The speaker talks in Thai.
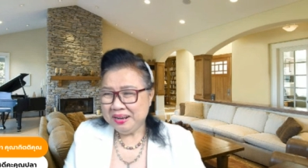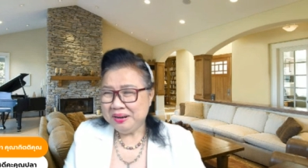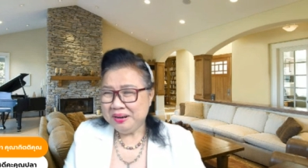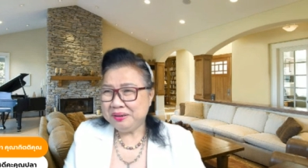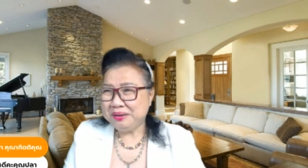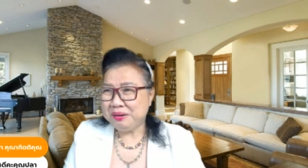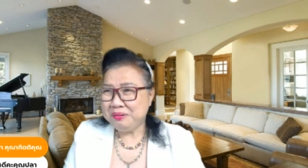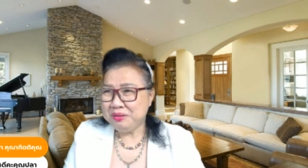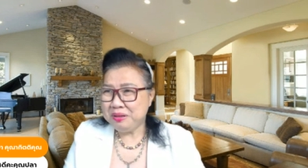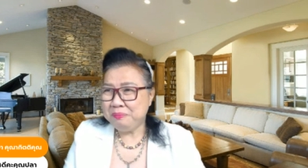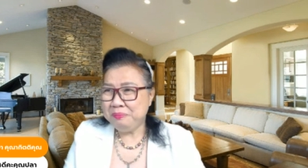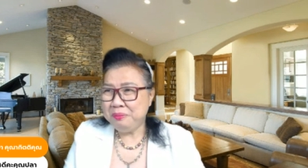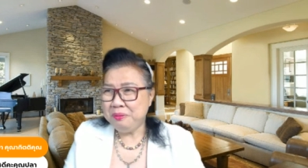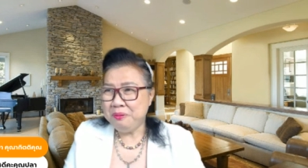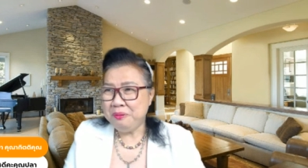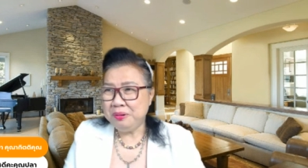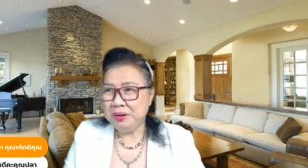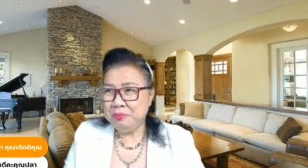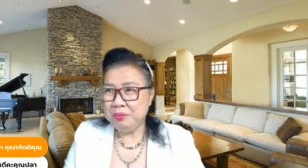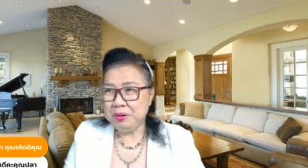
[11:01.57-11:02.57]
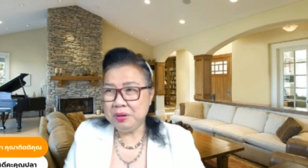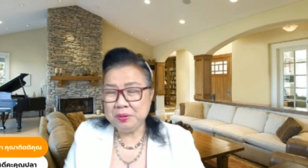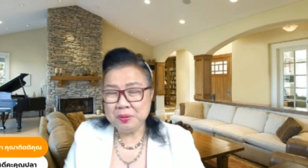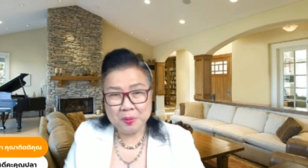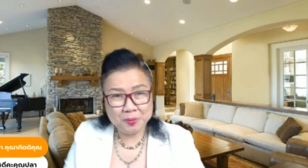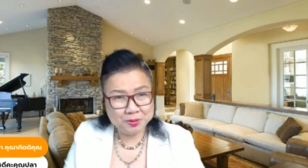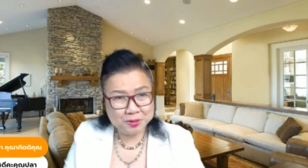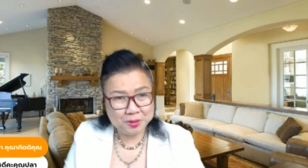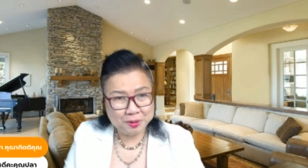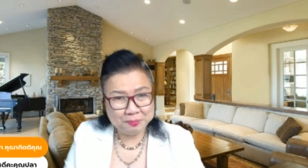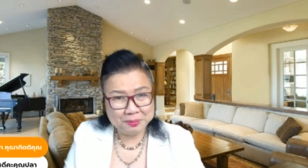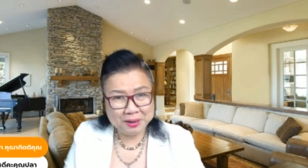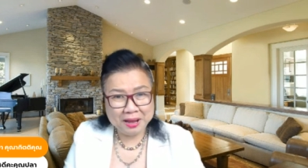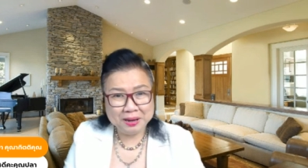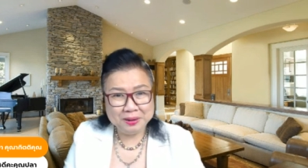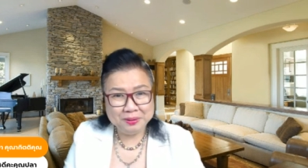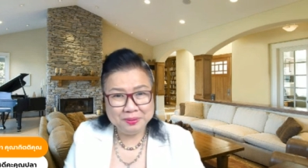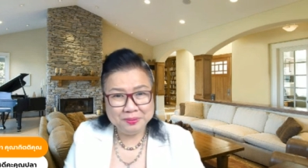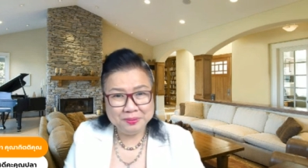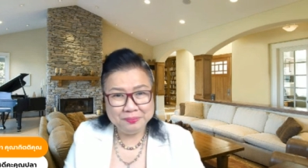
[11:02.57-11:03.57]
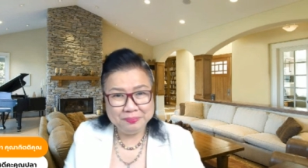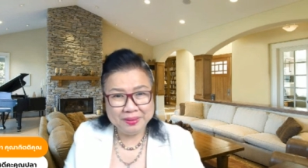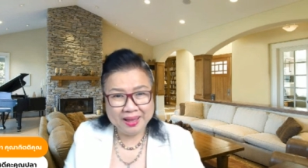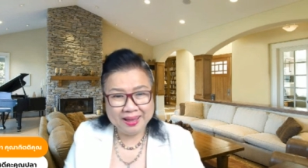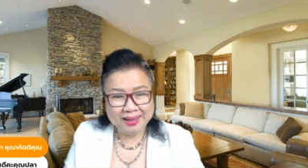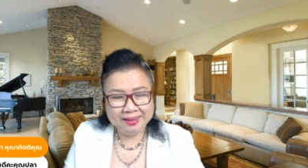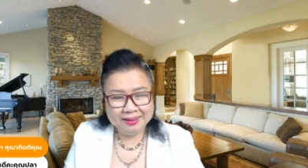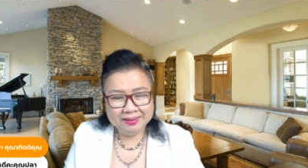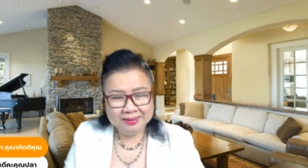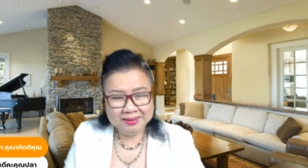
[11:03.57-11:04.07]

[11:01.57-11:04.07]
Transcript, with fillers: เรายังพูดเลยว่าน้องก็ชอบถ่ายรูปนะ